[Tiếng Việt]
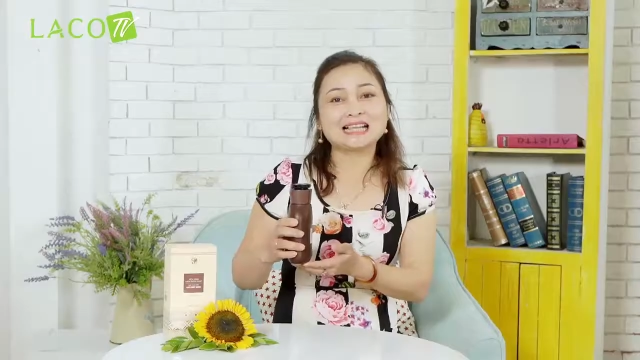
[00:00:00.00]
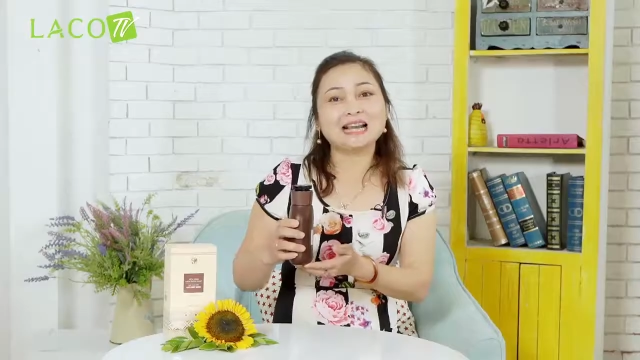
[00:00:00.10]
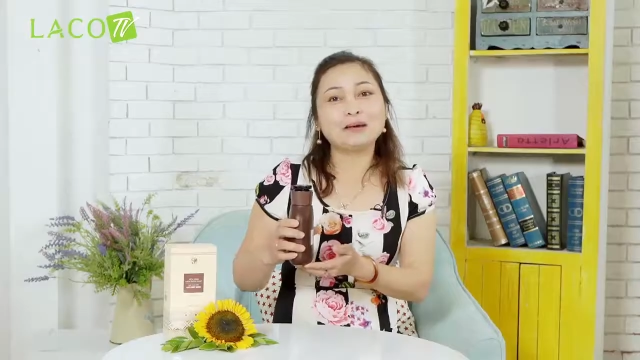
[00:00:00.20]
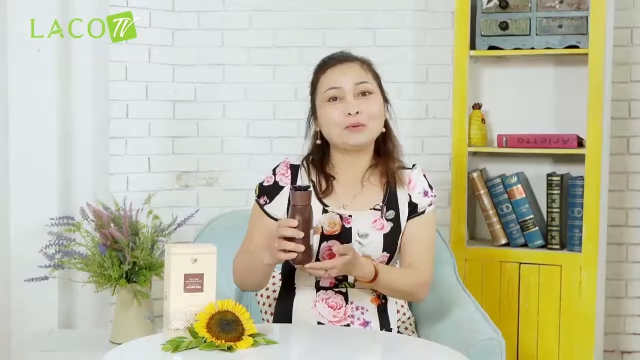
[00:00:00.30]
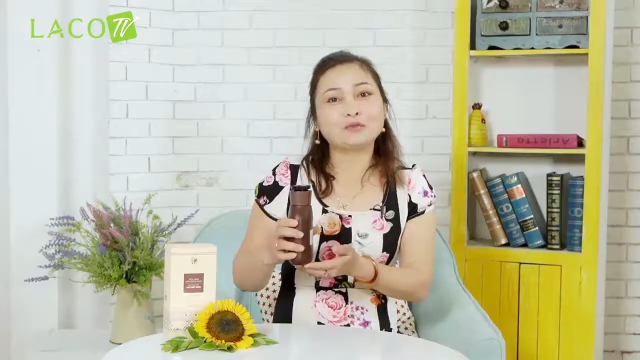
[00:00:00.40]

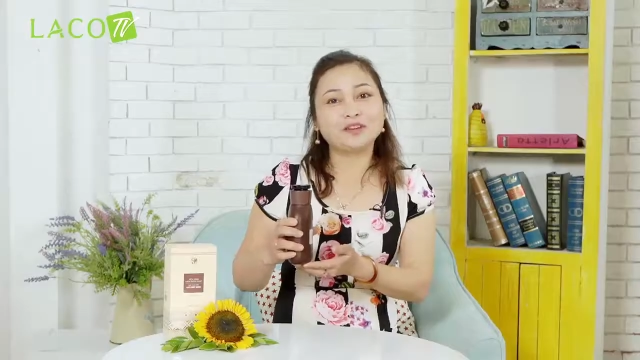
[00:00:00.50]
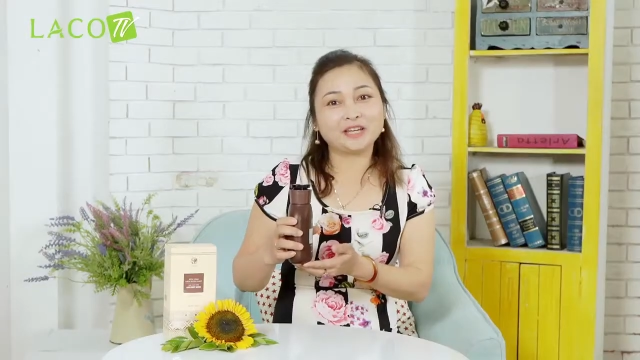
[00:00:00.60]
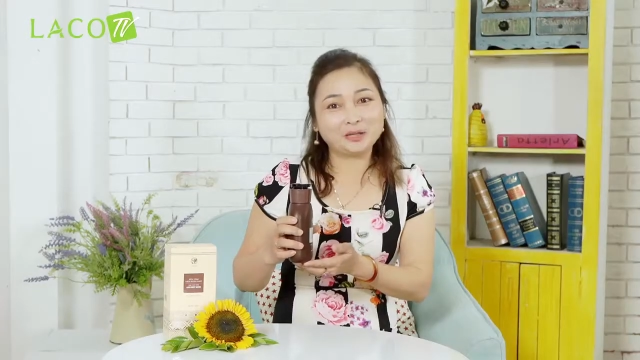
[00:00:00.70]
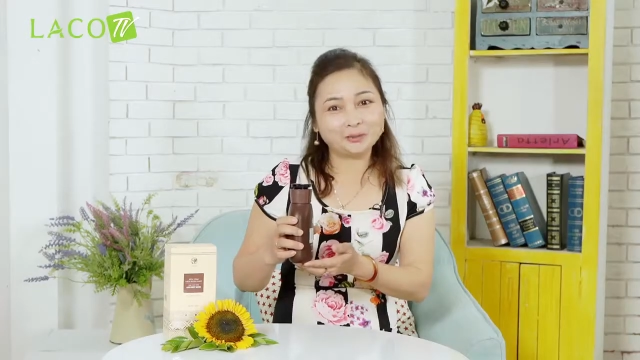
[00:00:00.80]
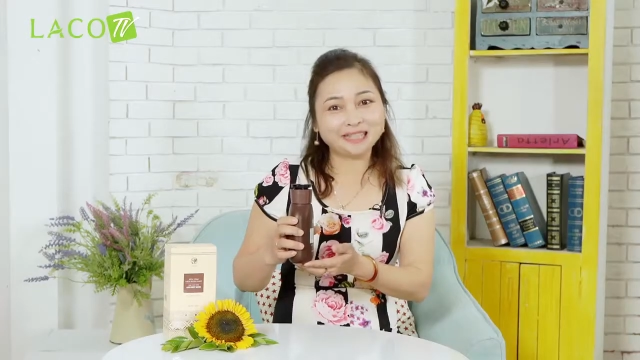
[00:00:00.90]
sẽ là một vị
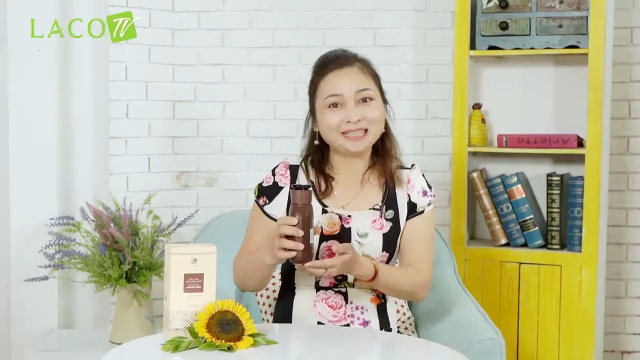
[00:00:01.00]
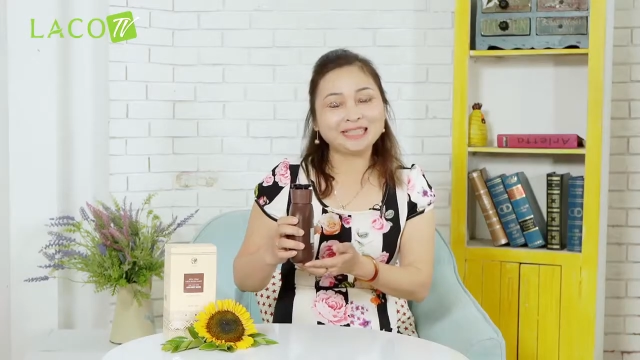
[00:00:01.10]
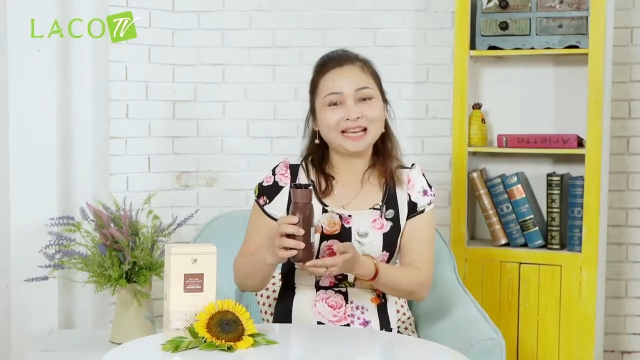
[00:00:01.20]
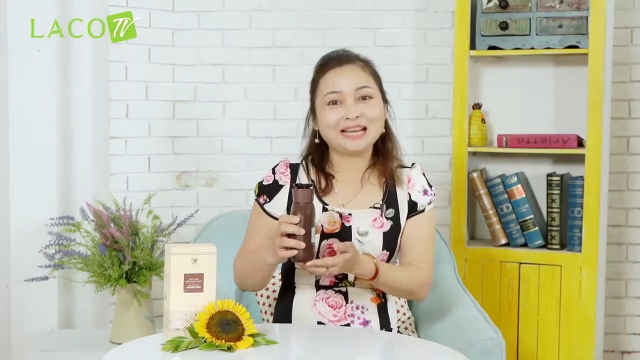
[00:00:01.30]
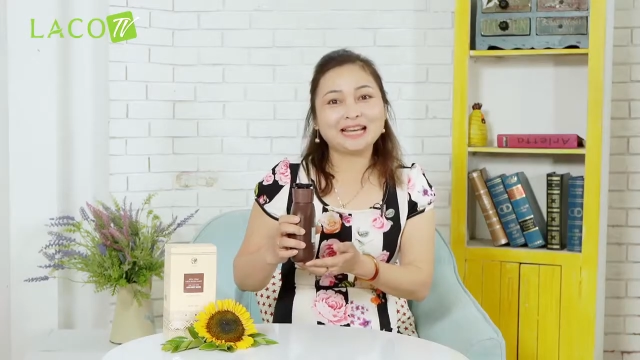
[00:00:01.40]
cứu
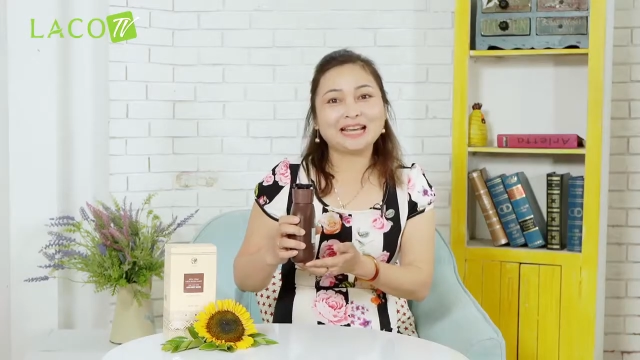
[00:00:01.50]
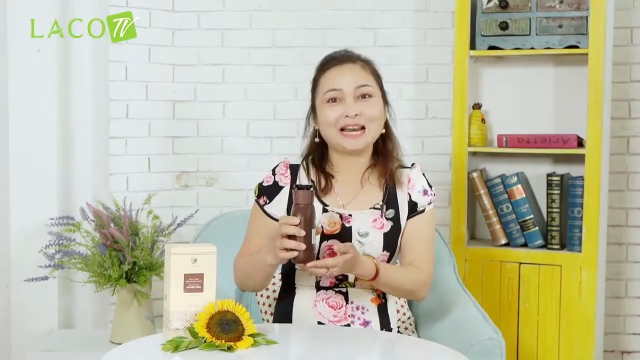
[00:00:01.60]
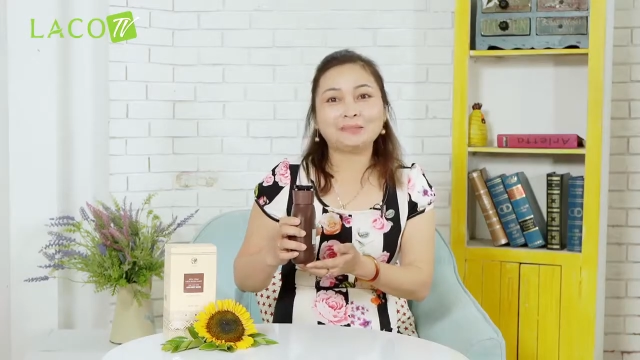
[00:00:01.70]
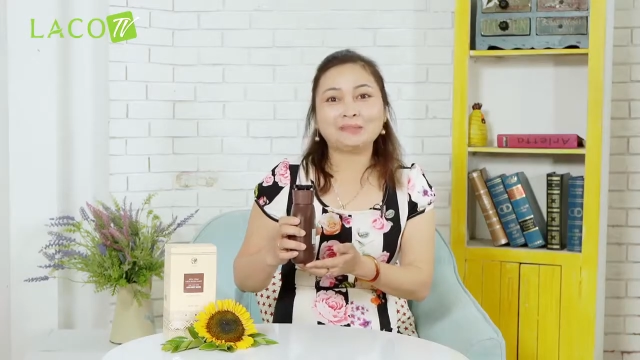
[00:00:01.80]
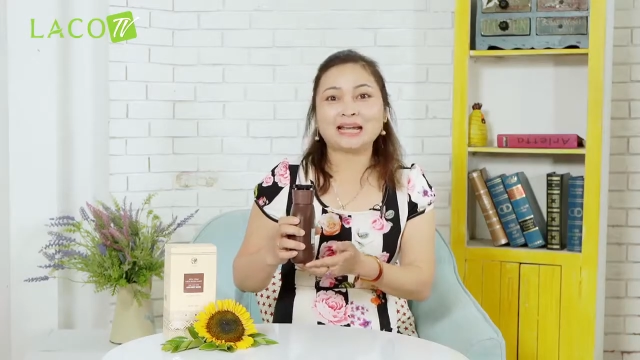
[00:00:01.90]
tinh để
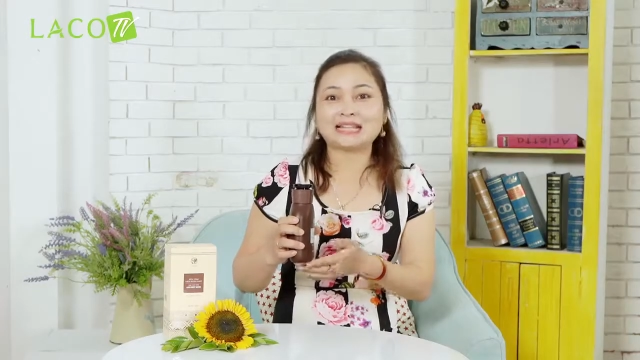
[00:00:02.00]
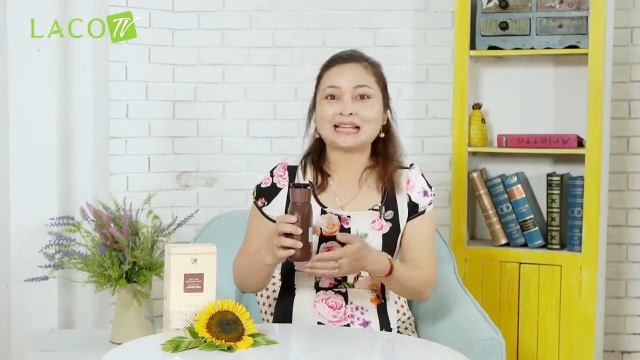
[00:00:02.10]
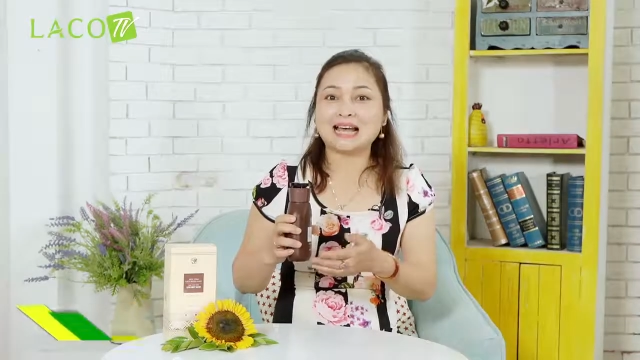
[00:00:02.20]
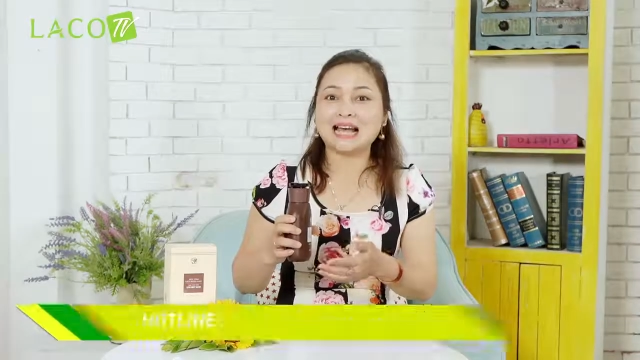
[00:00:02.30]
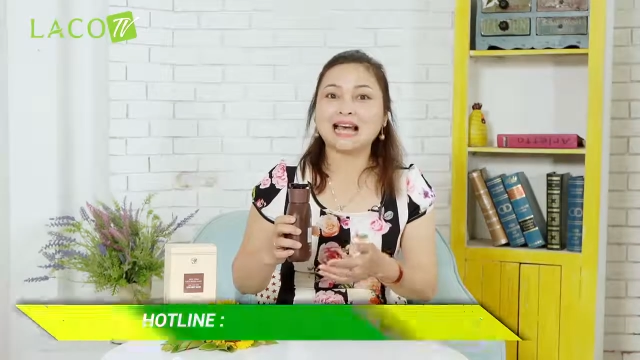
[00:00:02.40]
làm làn
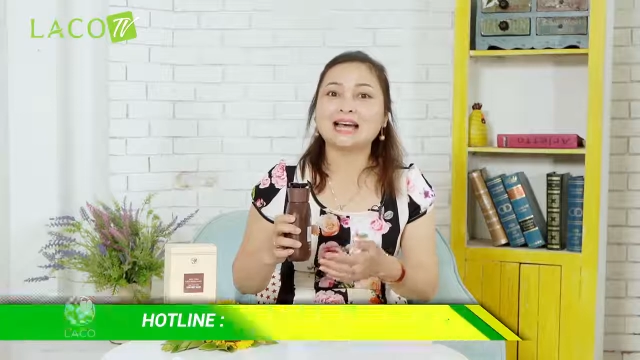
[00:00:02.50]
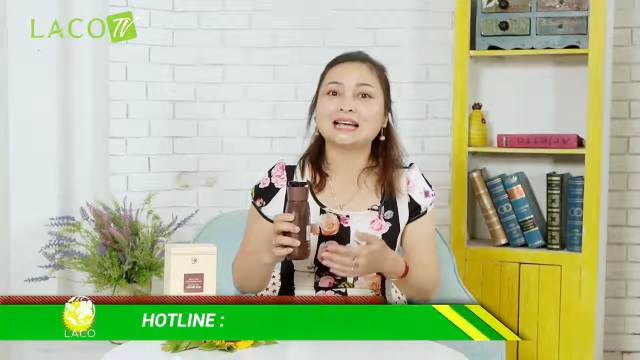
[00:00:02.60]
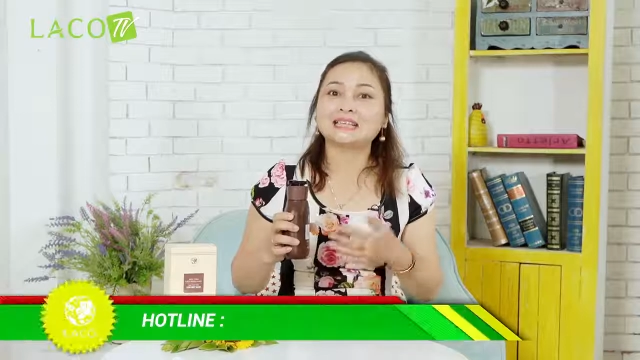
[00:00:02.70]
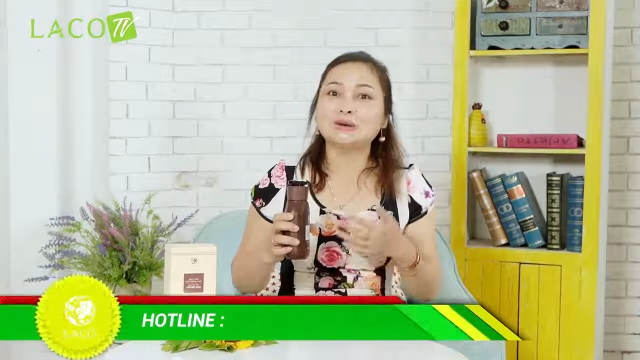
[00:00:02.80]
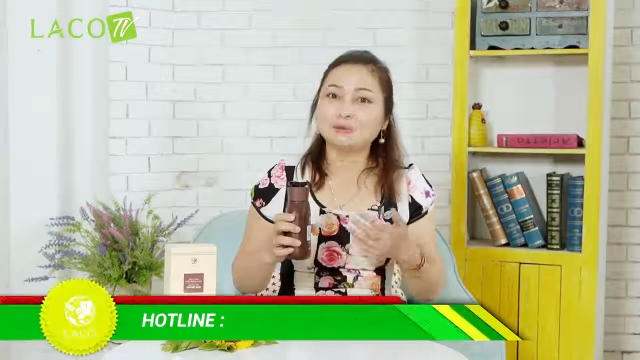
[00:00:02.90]
da
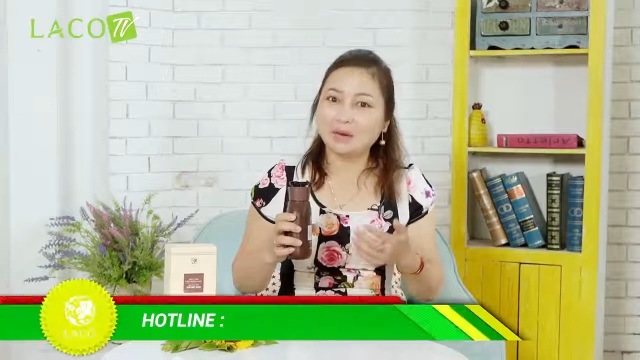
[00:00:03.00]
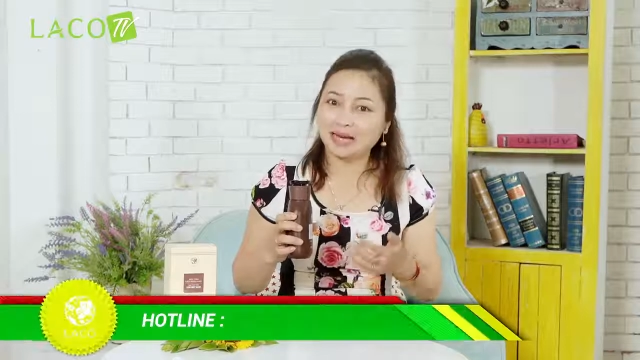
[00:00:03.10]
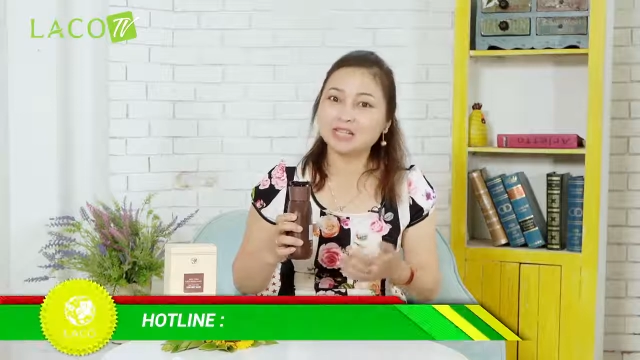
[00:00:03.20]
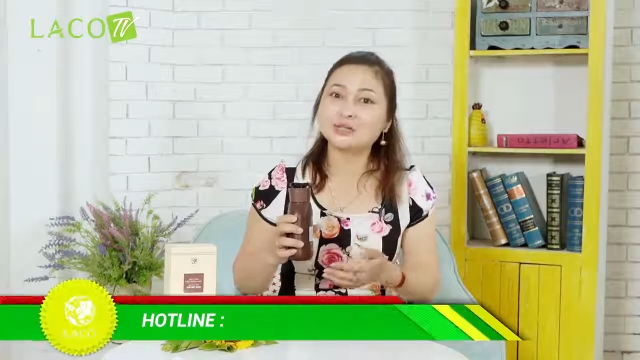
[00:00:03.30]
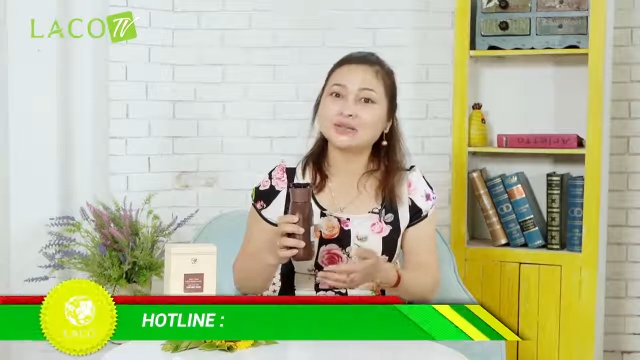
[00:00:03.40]
thông
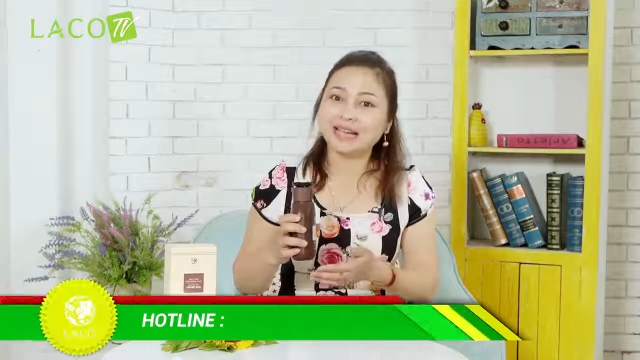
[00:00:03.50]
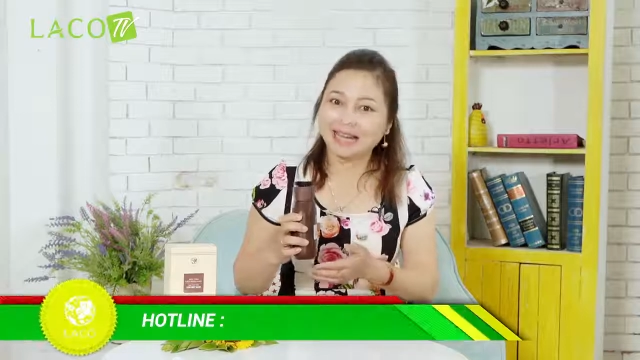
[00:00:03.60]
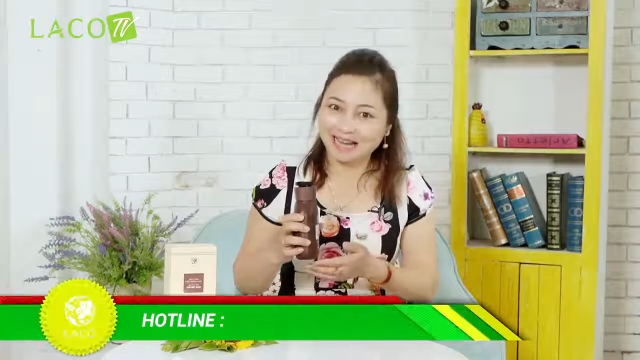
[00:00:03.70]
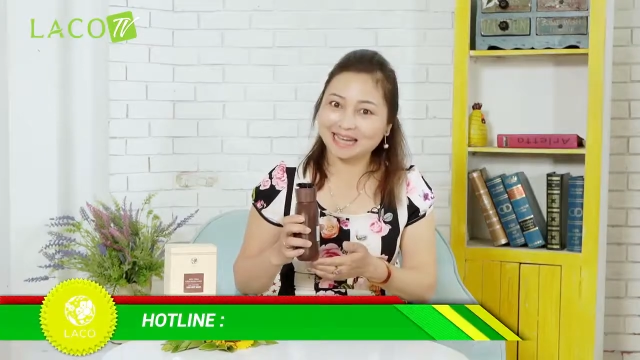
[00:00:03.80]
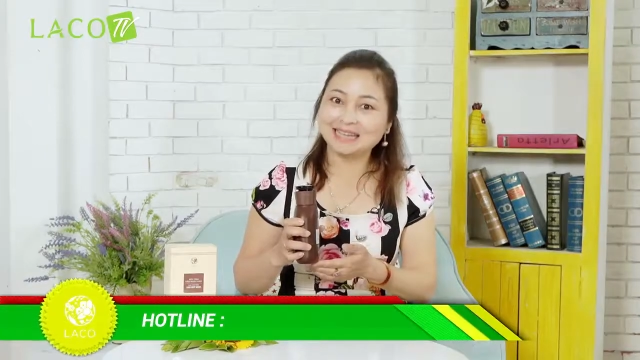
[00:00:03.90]
thoáng suốt
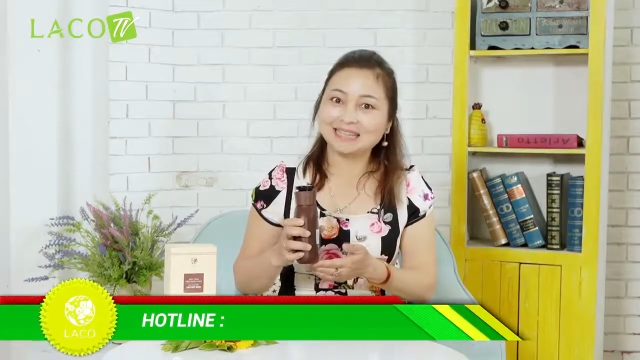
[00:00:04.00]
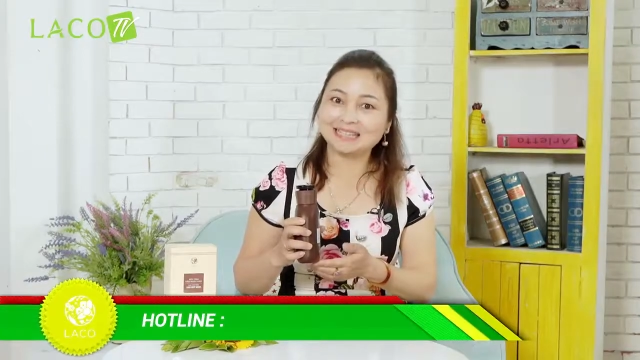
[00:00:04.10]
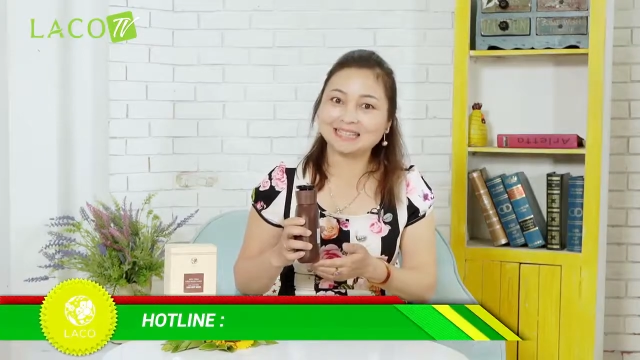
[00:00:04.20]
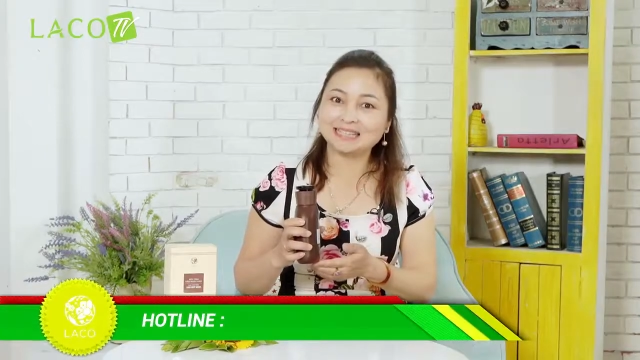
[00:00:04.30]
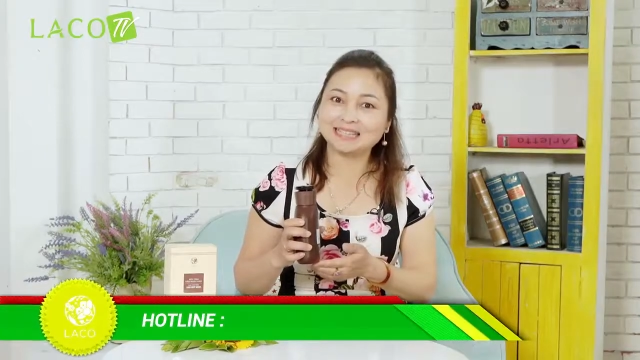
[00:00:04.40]
cả ngày.